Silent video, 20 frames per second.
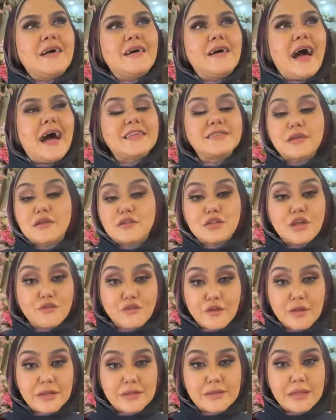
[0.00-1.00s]
آه، حتى
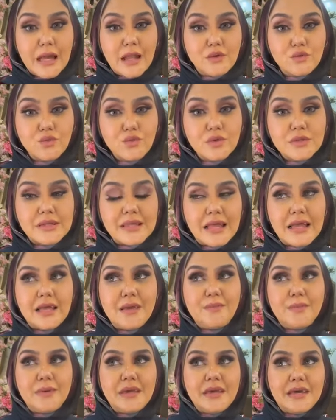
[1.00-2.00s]
الطفل الدلو
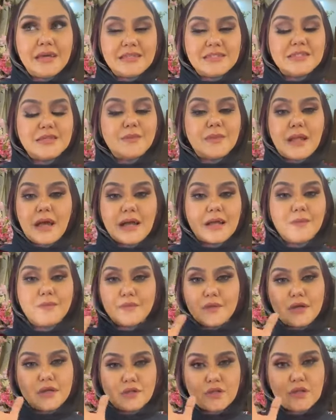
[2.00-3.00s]
تلاقيه بيحس بالحاجه
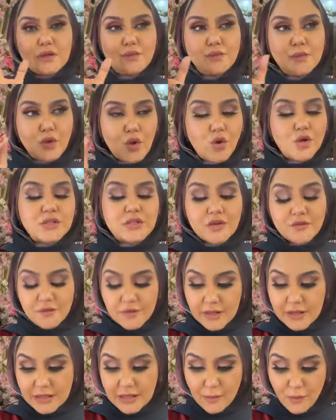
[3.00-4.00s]
بتحصل من هو
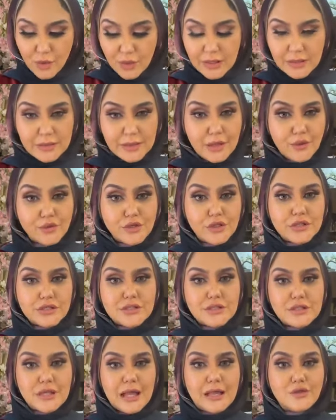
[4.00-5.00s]
طفل كده برج الدلو
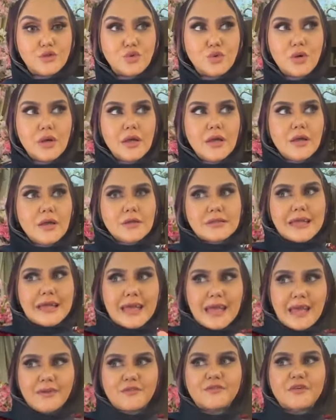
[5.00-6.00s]
تحس ان عنده
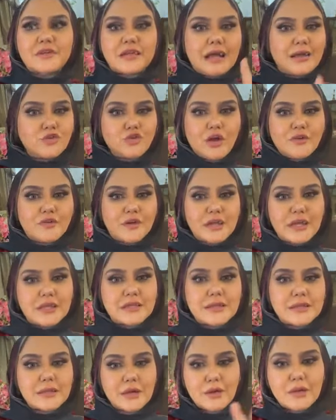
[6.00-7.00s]
تخاف كده عنده
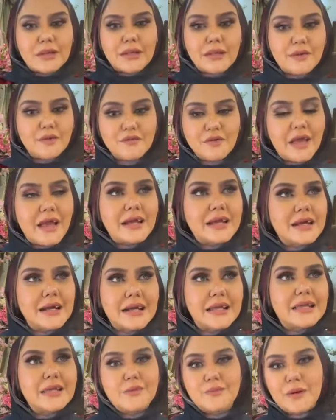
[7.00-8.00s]
عفاريت كده ولا في حاجه
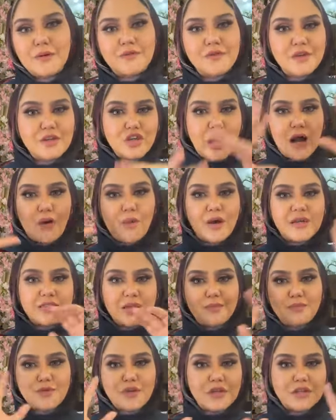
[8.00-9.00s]
غريبه في
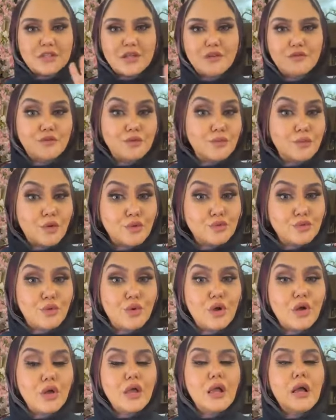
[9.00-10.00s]
شعوذه بتحصل في
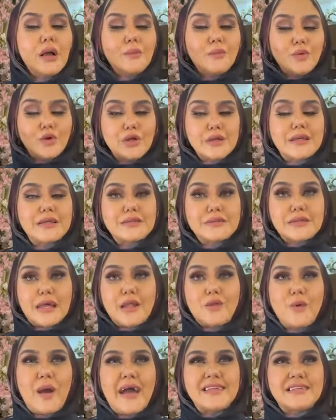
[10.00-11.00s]
الموضوع برج
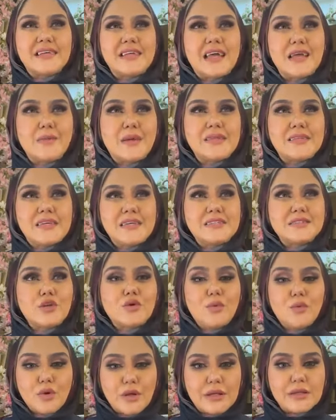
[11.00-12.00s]
الدلو حتى دايما تحس
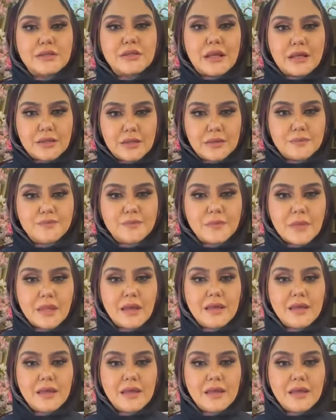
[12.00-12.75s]
ان هو ممكن يعني